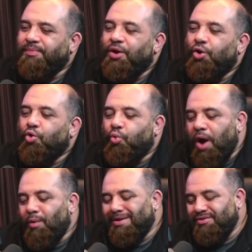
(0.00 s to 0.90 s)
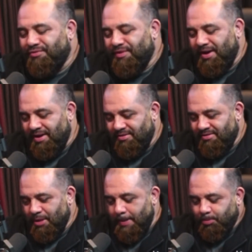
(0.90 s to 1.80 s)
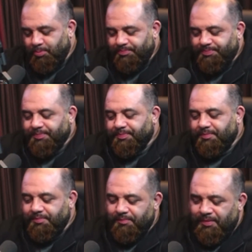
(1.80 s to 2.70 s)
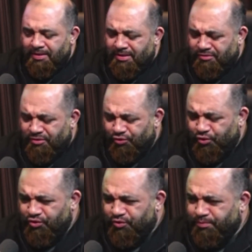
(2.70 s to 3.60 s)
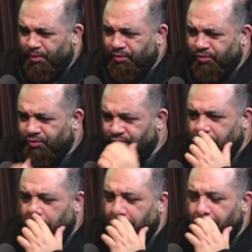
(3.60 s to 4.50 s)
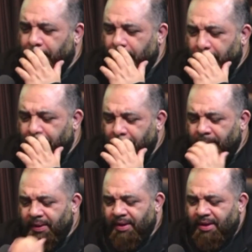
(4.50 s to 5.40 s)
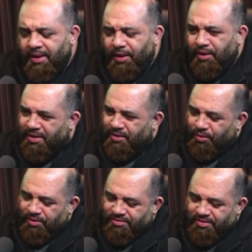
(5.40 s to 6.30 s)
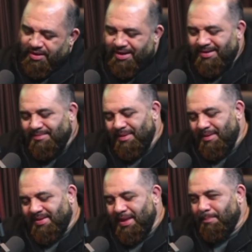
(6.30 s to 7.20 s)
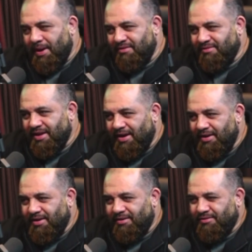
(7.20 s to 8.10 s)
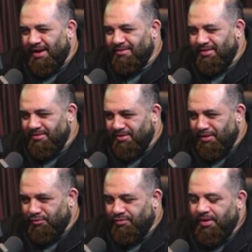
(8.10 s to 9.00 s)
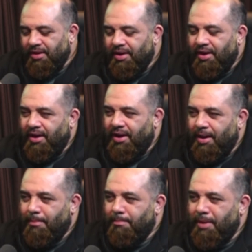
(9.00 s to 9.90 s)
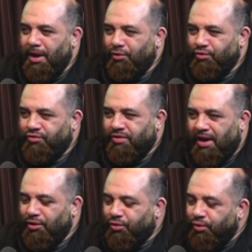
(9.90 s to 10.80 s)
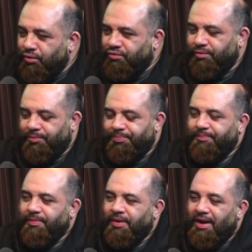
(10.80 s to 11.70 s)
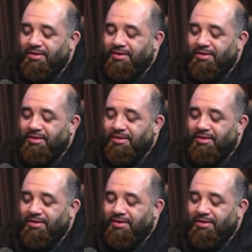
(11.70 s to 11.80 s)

Desse Qual jeito. a diferença desses dois pontos? Né? É, até parece que aquele que está há seis anos é menos talentoso, Correto.